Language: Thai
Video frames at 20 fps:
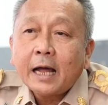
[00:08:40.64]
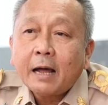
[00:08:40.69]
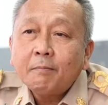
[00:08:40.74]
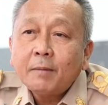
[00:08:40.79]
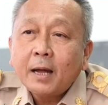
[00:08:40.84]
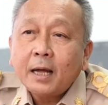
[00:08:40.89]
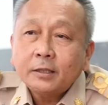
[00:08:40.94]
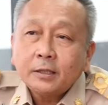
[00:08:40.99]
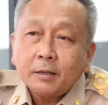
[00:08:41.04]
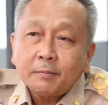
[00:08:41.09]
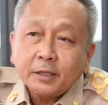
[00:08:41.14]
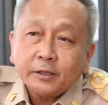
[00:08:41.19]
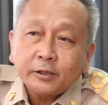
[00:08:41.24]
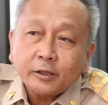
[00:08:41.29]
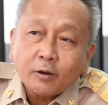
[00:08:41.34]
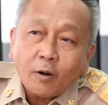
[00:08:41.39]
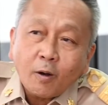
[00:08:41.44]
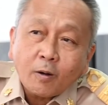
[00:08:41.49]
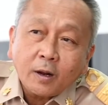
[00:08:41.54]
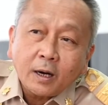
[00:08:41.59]
สามารถจะไปส
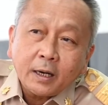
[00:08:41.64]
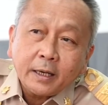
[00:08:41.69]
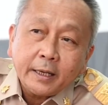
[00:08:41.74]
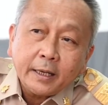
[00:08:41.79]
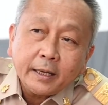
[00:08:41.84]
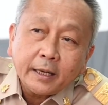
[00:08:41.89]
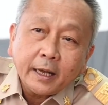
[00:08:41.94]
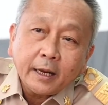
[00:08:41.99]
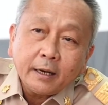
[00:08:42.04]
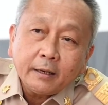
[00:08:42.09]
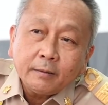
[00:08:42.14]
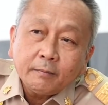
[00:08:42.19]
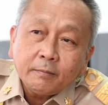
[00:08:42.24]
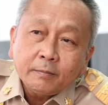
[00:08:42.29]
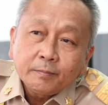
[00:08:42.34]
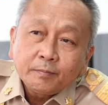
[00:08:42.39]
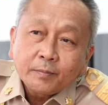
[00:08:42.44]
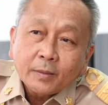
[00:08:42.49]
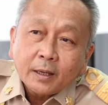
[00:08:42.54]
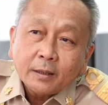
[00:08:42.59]
โนกเกอริงเห็น
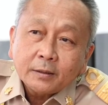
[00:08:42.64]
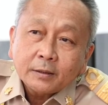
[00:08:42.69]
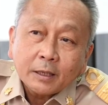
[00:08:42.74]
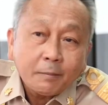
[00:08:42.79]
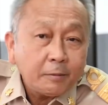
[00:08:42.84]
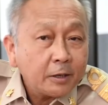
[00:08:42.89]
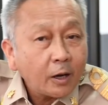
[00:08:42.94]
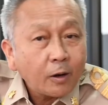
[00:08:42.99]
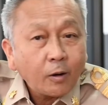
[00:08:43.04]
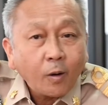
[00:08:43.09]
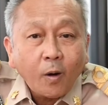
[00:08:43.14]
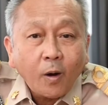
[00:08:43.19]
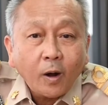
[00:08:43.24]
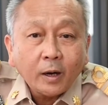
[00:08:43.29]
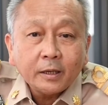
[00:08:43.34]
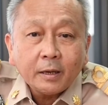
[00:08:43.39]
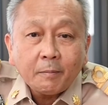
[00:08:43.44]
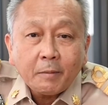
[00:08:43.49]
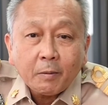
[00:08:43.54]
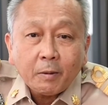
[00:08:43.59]
ทรัพยากร
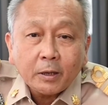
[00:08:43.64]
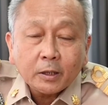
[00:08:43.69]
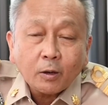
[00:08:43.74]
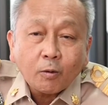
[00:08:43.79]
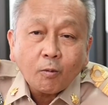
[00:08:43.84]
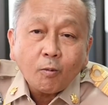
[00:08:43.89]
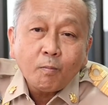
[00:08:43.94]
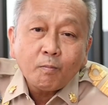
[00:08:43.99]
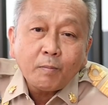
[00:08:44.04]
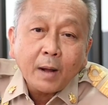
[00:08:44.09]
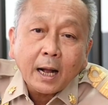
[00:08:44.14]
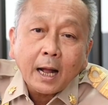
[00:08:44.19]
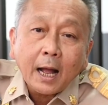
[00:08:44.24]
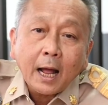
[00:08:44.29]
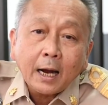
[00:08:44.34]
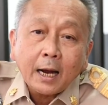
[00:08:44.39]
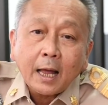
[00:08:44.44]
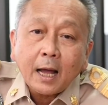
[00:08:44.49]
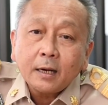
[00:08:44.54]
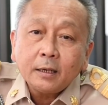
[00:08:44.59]
ไม่ว่าจะกลุ่มปะกา
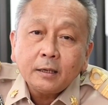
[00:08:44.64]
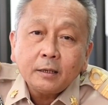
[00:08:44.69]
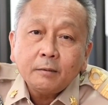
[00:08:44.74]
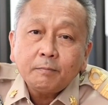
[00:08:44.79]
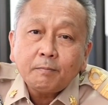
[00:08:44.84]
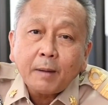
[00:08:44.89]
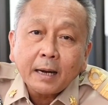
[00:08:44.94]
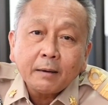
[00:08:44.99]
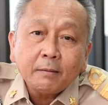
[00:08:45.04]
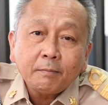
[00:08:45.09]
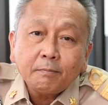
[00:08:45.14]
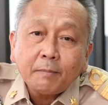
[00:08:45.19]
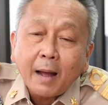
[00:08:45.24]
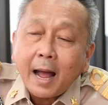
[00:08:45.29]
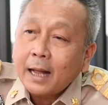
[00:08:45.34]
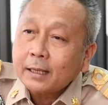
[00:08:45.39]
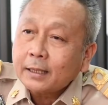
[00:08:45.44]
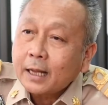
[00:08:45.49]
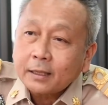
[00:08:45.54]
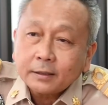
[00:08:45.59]
รัง หรือพันป
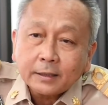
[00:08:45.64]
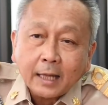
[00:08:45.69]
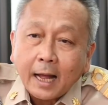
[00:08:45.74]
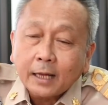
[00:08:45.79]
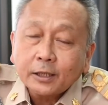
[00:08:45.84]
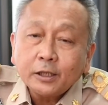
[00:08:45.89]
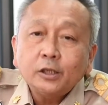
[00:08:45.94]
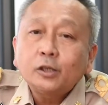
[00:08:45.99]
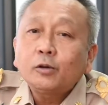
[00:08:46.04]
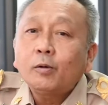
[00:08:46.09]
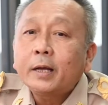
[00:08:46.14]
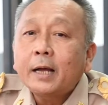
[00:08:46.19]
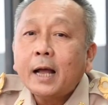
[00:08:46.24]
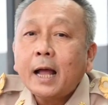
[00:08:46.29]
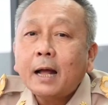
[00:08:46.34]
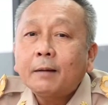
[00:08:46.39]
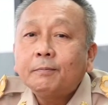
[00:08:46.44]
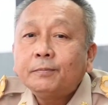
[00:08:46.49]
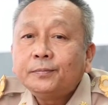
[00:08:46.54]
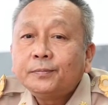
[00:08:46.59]
ลาต่างๆที่สวย
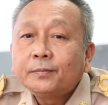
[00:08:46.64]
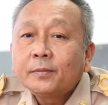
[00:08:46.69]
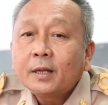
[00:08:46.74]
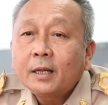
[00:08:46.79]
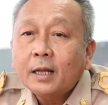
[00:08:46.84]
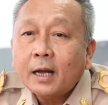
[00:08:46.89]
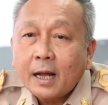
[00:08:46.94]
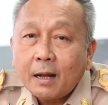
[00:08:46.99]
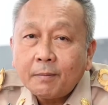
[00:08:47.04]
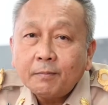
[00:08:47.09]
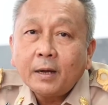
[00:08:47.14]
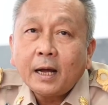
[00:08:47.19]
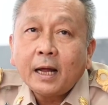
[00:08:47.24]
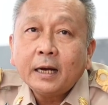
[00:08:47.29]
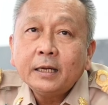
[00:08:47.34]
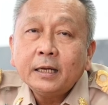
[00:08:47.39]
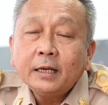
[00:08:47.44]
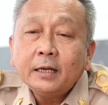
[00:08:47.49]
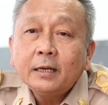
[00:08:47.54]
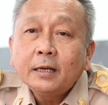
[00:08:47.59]
งามนะครับ อัน
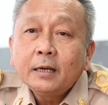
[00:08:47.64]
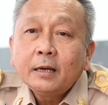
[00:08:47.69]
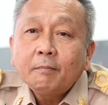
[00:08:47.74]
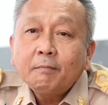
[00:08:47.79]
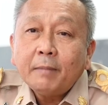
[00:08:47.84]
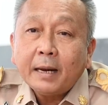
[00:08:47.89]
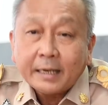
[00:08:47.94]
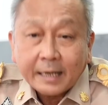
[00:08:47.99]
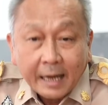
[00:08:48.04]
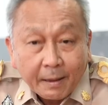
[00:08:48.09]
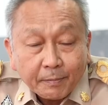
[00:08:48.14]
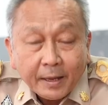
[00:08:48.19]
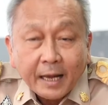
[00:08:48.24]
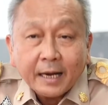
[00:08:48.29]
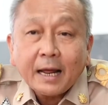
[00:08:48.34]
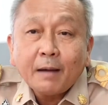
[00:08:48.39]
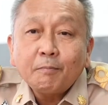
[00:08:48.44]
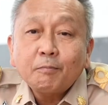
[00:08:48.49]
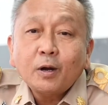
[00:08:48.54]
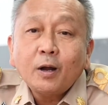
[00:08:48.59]
นี้เป็นคำแนะ
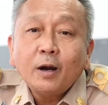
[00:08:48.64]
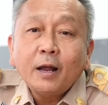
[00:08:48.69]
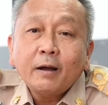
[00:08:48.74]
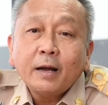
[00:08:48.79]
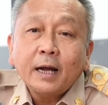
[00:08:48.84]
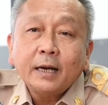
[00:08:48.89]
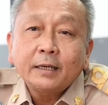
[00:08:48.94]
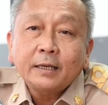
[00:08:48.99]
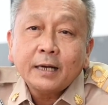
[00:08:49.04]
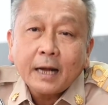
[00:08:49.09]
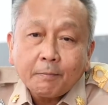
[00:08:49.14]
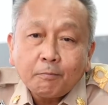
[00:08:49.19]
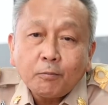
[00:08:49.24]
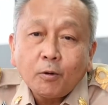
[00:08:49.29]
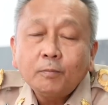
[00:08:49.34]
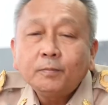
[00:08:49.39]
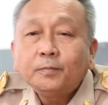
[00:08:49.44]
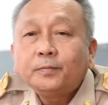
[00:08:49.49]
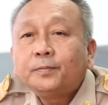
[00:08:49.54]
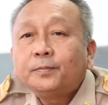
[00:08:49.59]
นำก็แล้วกันครับผ
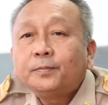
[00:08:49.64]
ม